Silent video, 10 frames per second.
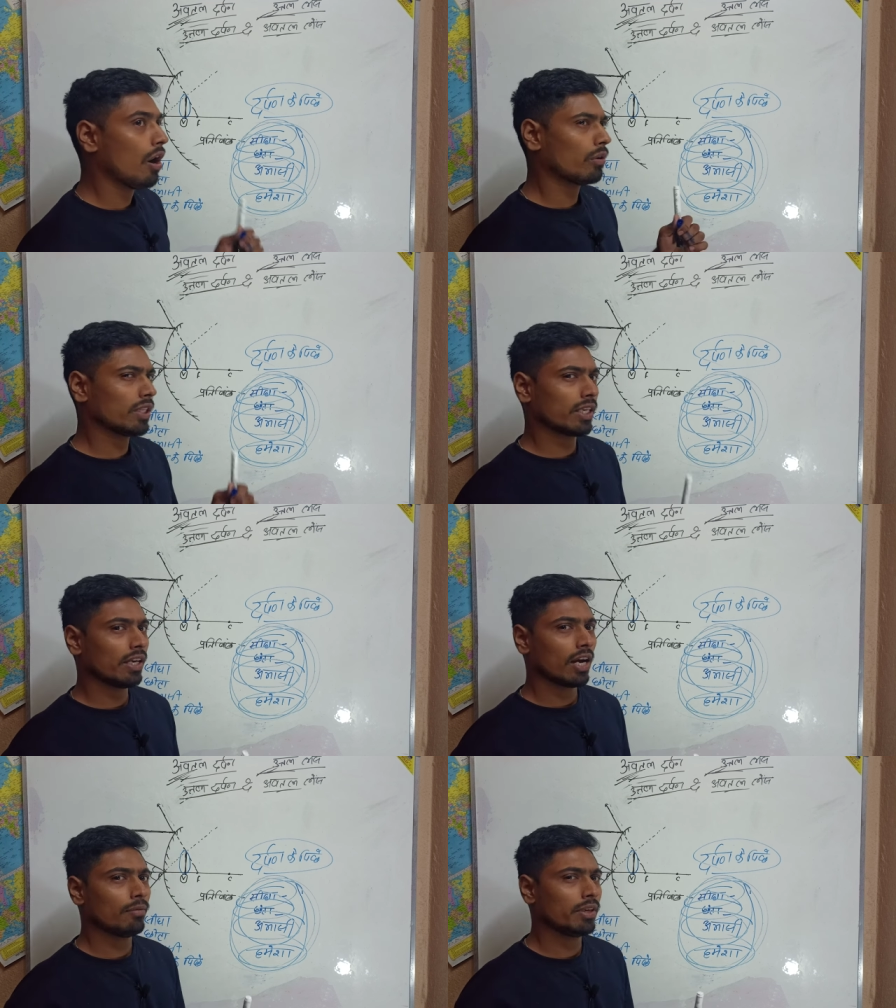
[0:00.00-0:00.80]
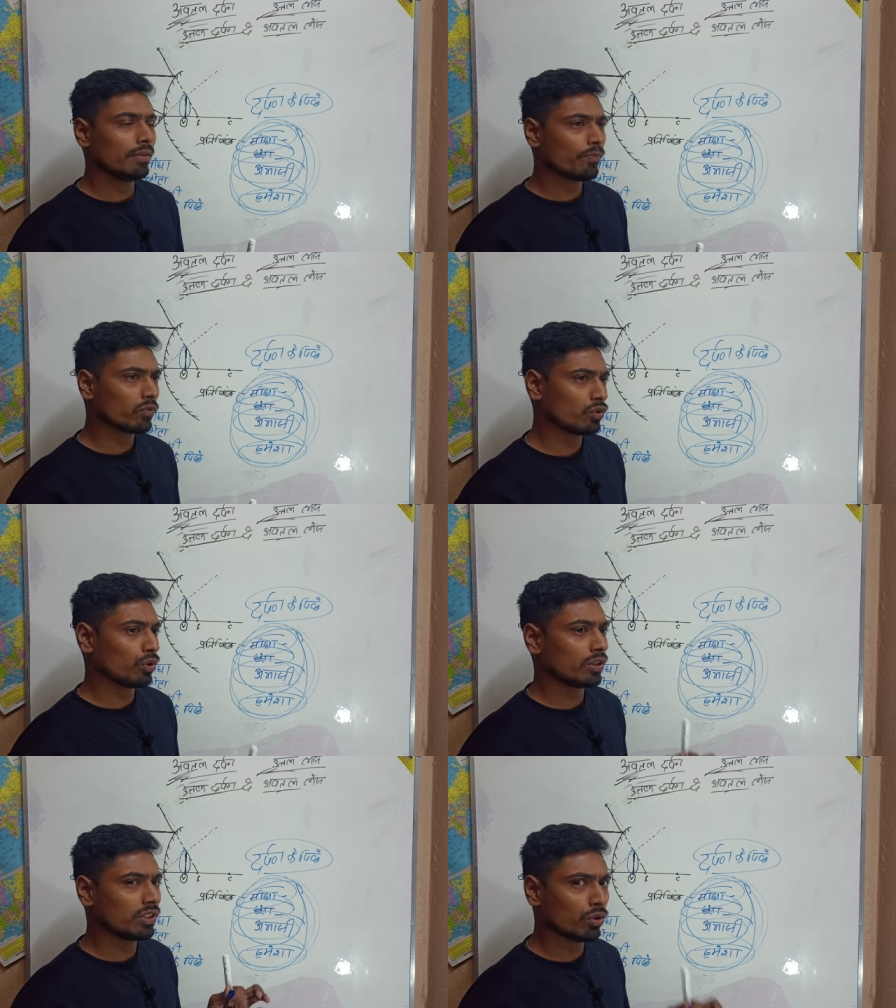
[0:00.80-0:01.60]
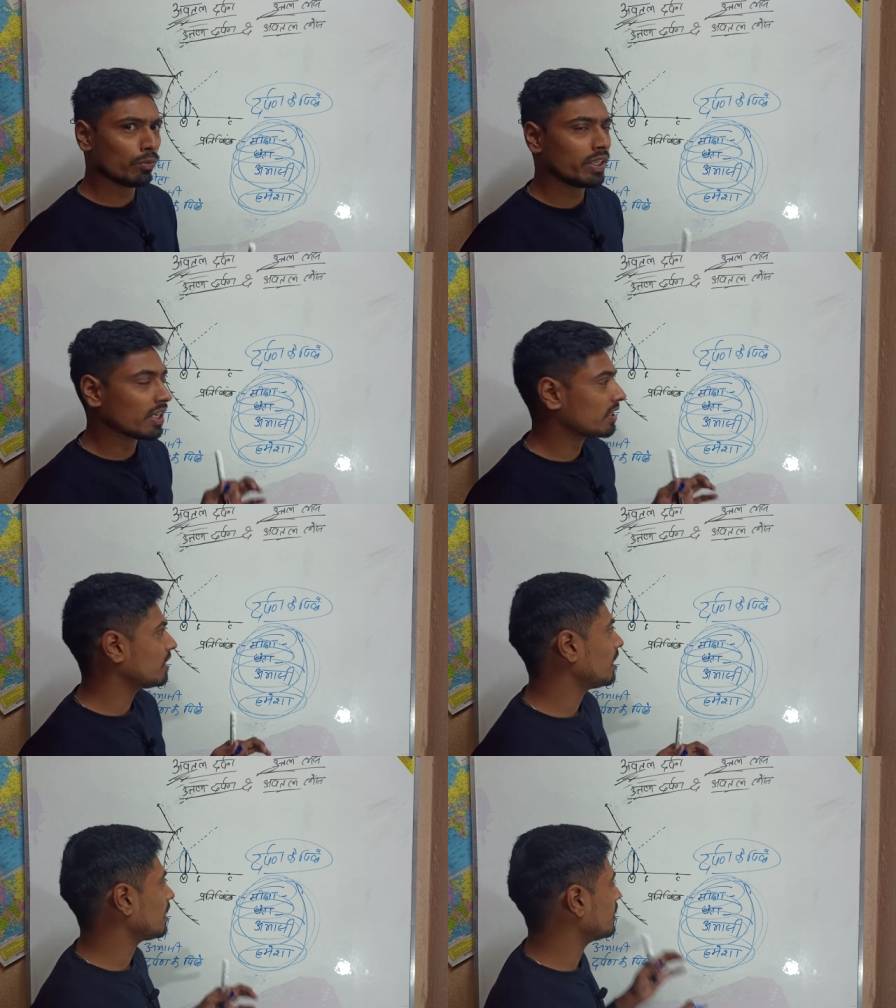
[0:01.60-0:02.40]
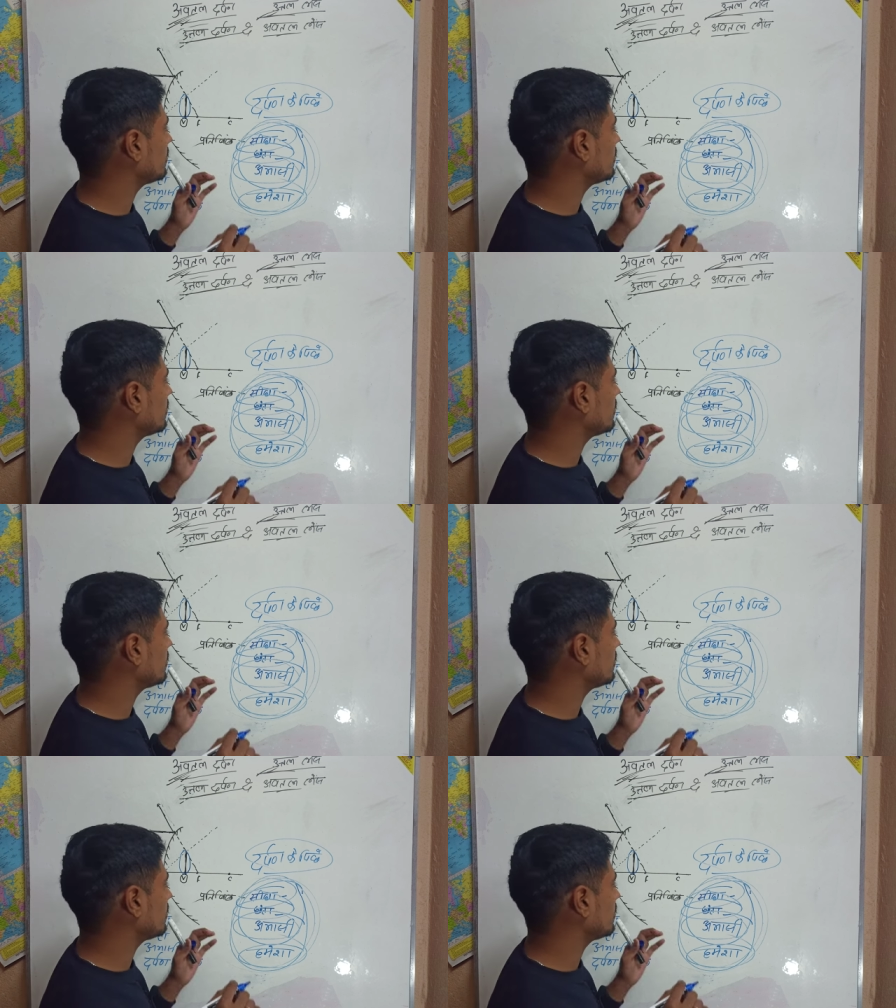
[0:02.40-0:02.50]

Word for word: और देखिएगा अभी जो जो भी टेक्निकल